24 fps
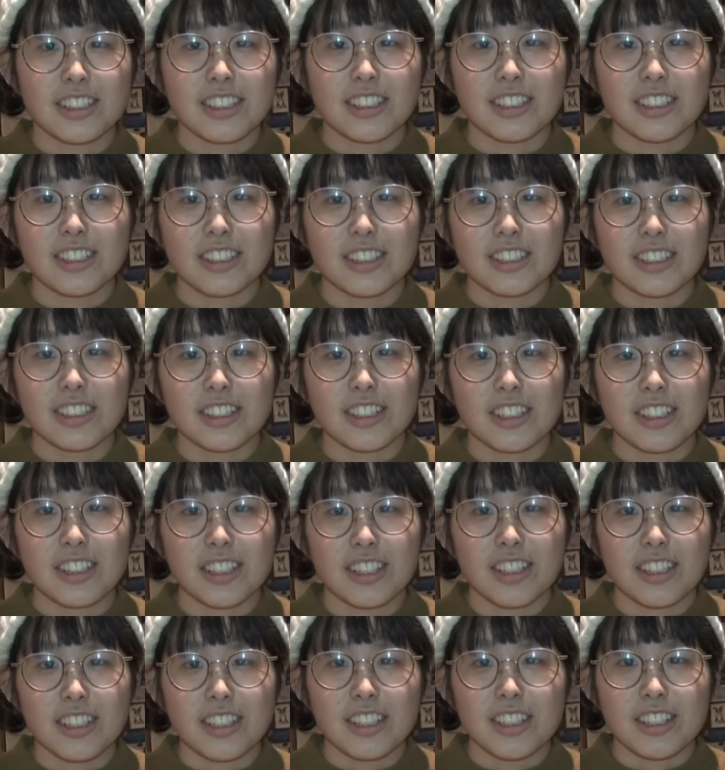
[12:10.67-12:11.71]
だったんですか
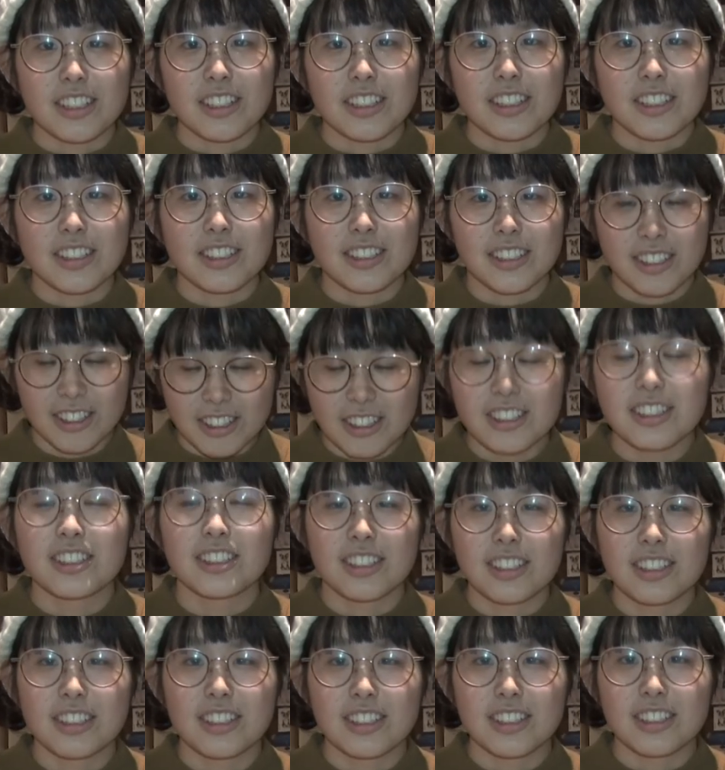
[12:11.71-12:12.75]
何がこうポイントっ
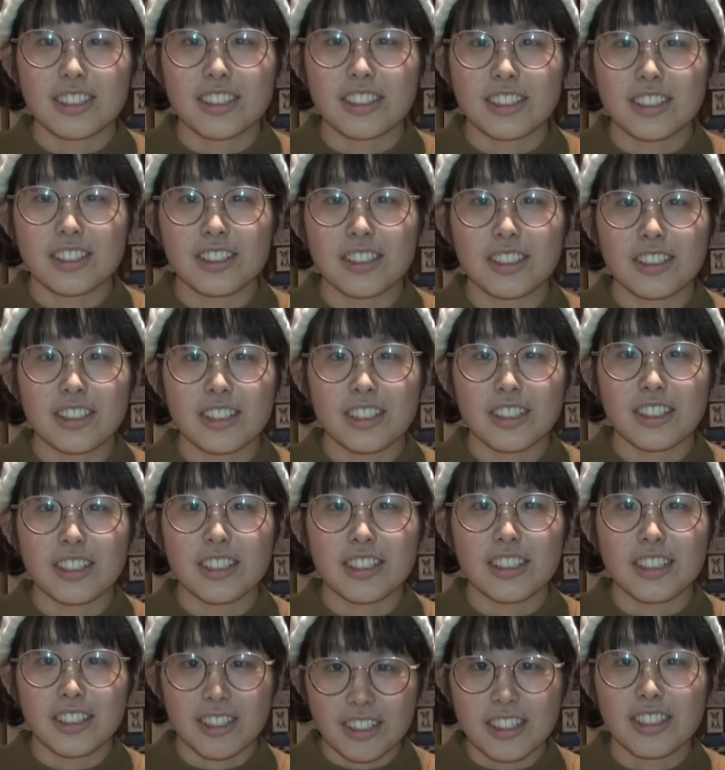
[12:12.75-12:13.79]
ていうか
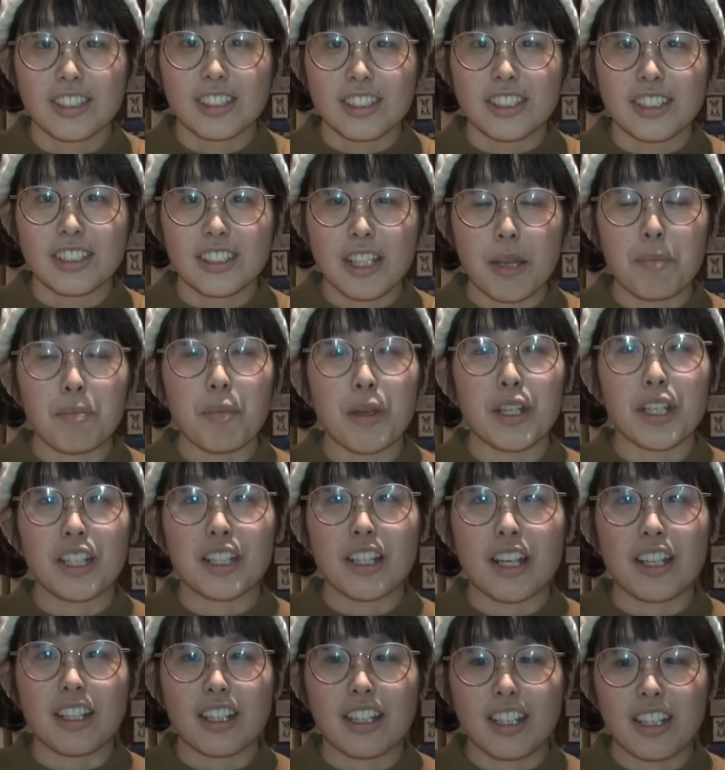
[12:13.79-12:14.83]
やっぱり
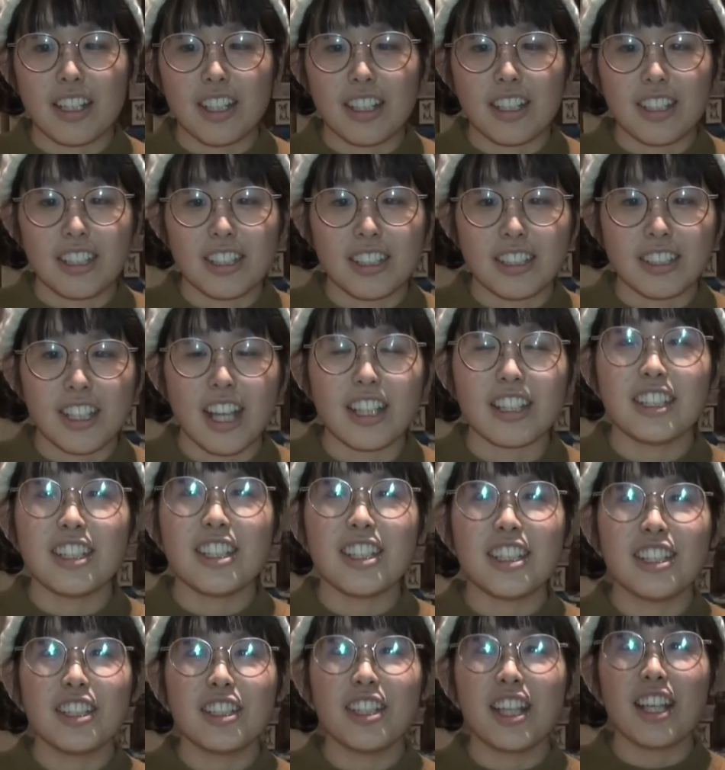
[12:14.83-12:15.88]
なんか他
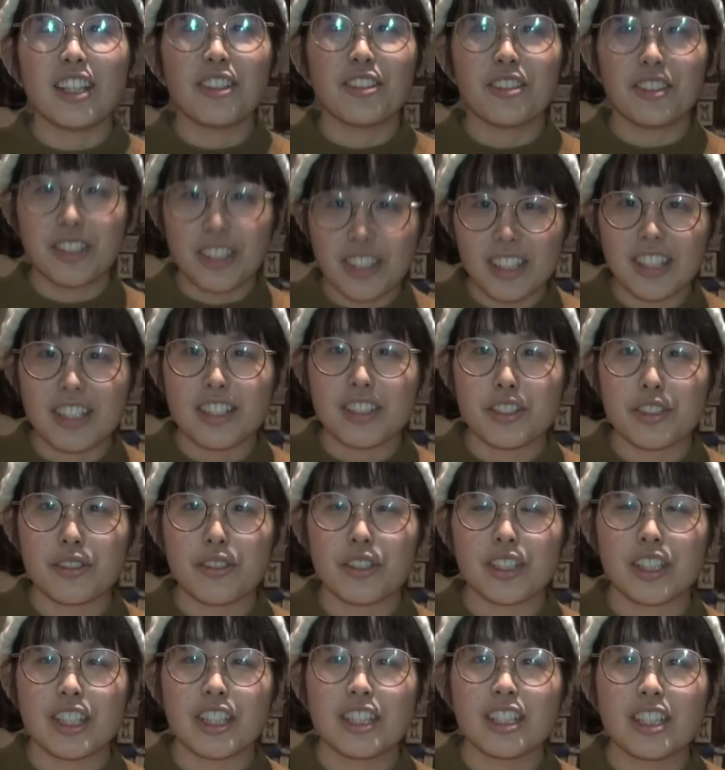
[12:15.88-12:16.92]
人なのにす
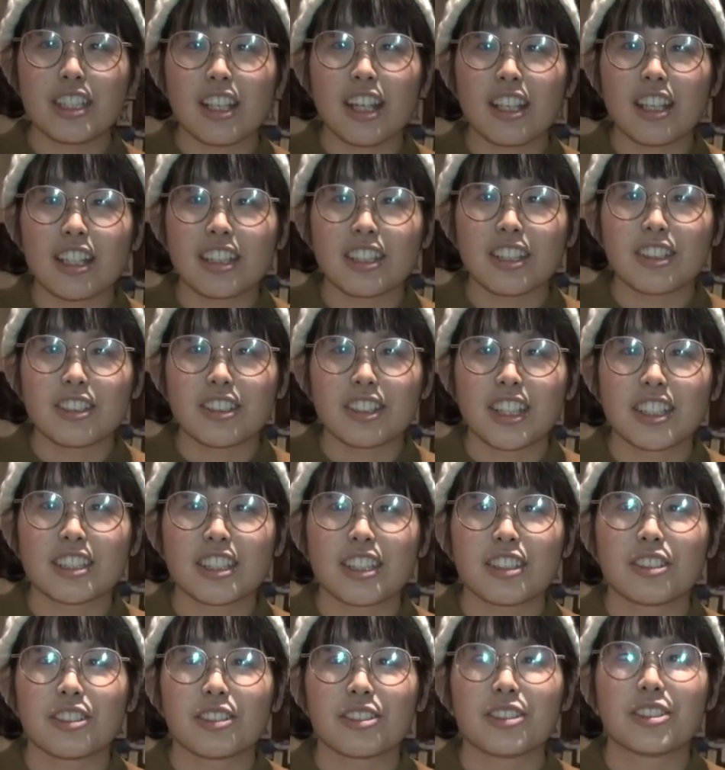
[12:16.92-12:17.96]
ごい気にかけてくだ
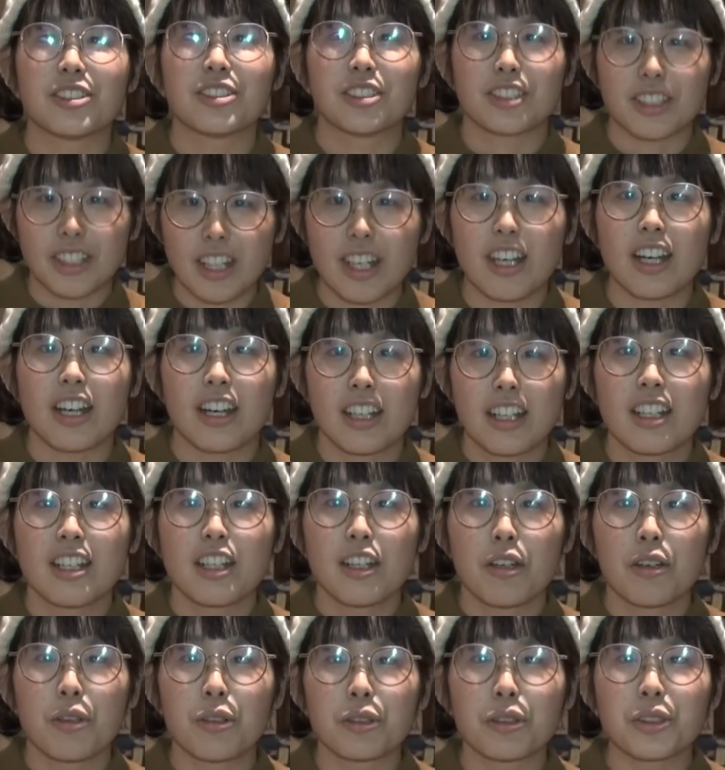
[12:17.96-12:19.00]
さるというか、
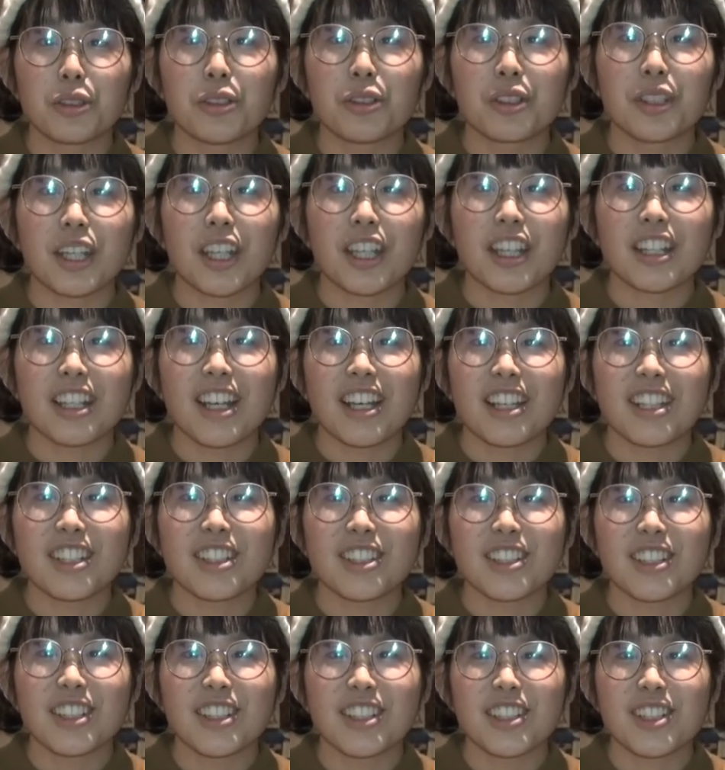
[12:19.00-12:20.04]
はい、ほっとけな
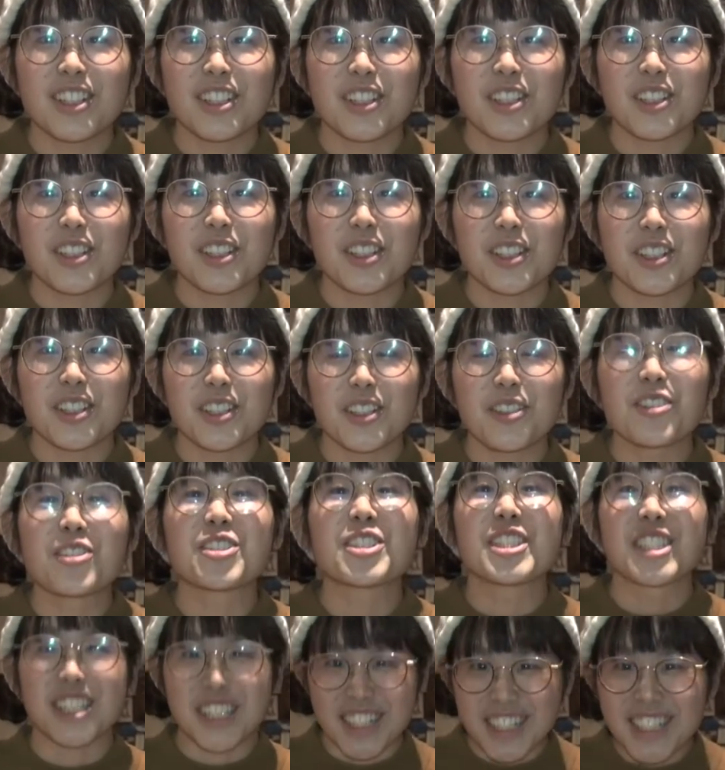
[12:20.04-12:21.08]
い両
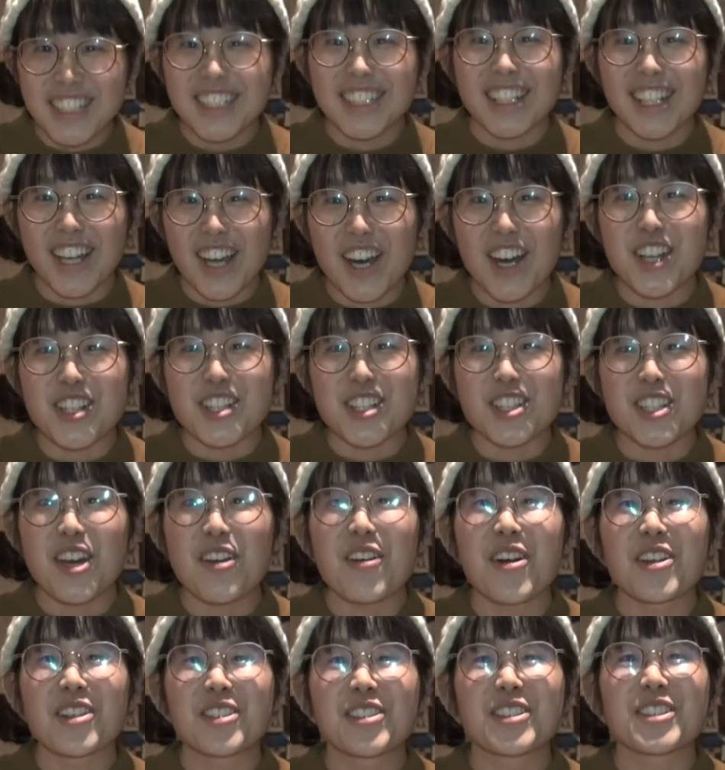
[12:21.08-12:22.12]
親が伝
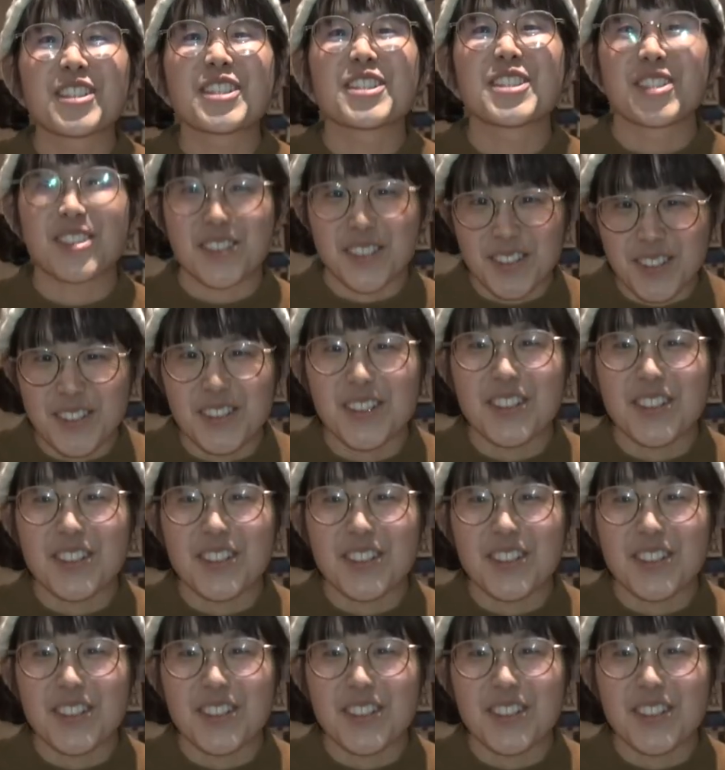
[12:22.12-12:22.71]
わるんですよ、はい、